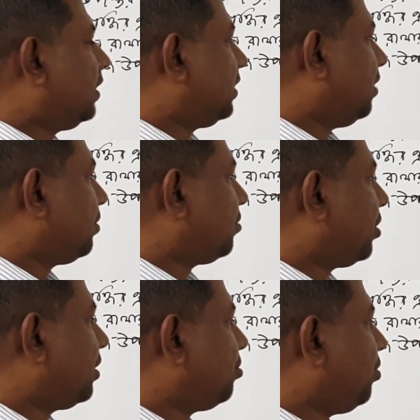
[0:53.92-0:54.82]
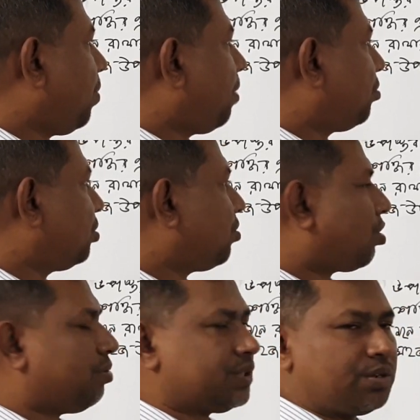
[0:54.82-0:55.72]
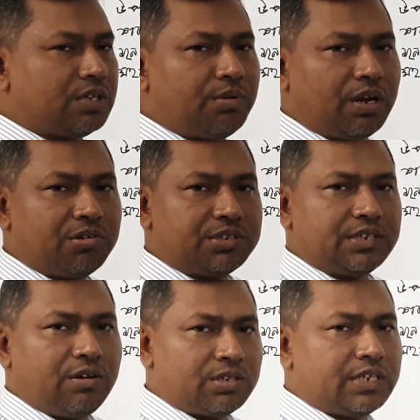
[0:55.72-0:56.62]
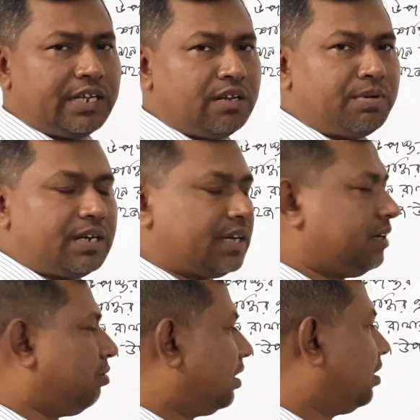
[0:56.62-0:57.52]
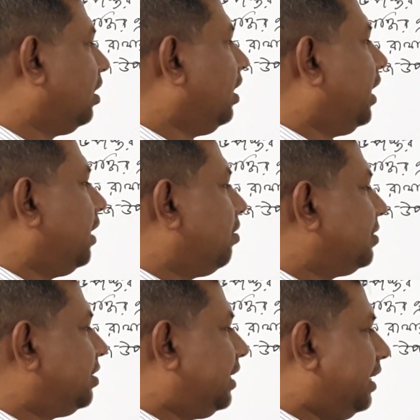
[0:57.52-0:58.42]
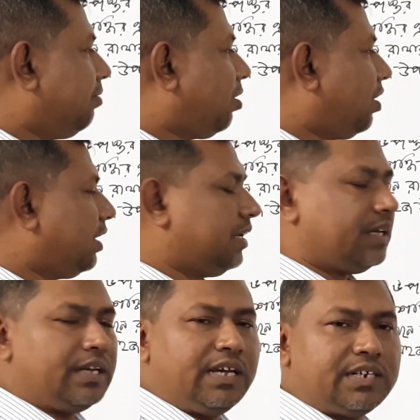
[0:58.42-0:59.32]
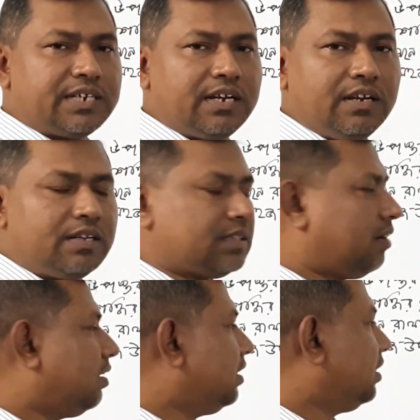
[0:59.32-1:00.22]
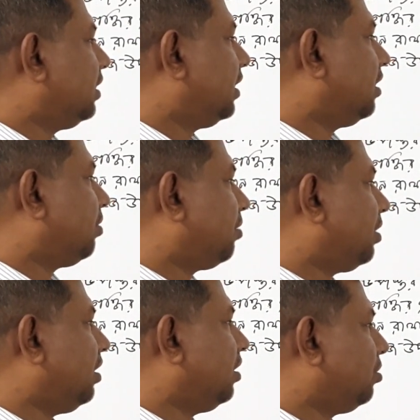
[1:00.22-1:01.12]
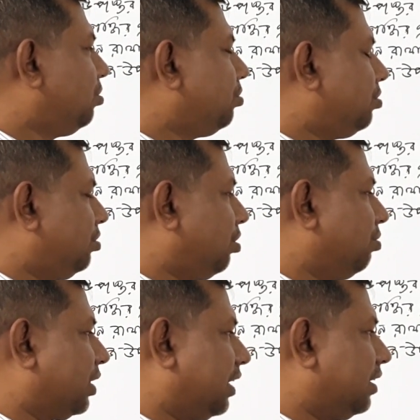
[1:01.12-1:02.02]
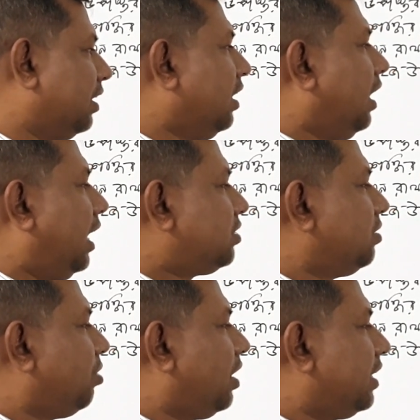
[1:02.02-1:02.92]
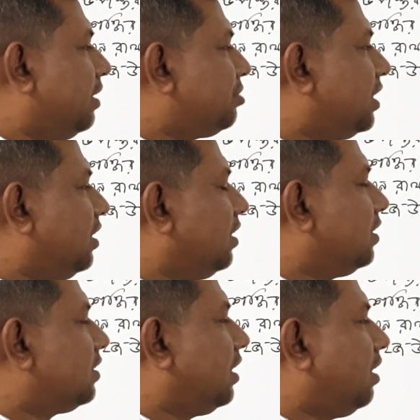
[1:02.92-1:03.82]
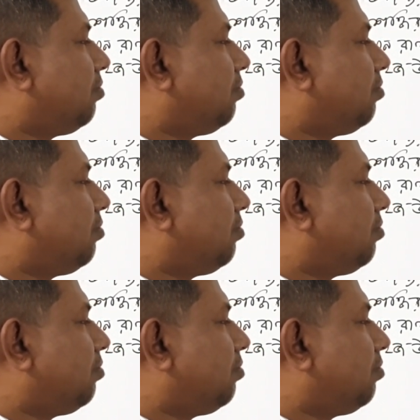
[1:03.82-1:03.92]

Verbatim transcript: তাহলে আমরা ধরে নেব প্রথম কক্ষপথের কথা বলা হচ্ছে অর্থাৎ এনের মানটা এখানে ওয়ান এভাবে যদি এল বলা হয় এল সেল তাহলে এনের মান আমরা টু ধরবো এখানে আর যদি বলা হয় এম সেল তাহলে